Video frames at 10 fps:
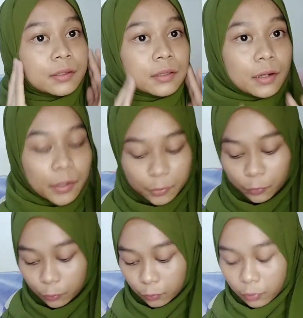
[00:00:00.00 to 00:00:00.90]
setelah
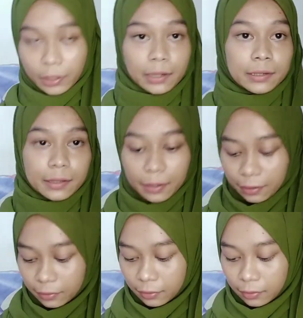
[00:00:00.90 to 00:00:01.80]
itu
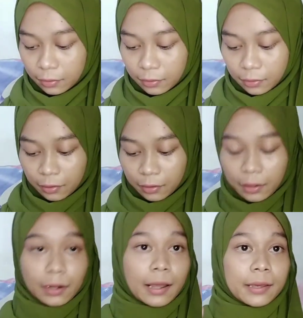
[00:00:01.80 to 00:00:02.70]
kalian
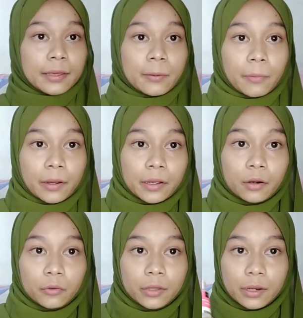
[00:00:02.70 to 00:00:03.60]
layar pakai
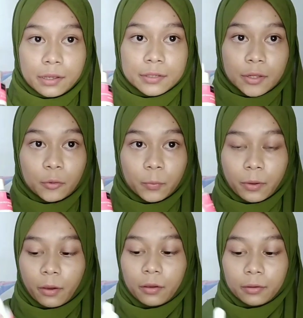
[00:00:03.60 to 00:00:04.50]
clothing serumnya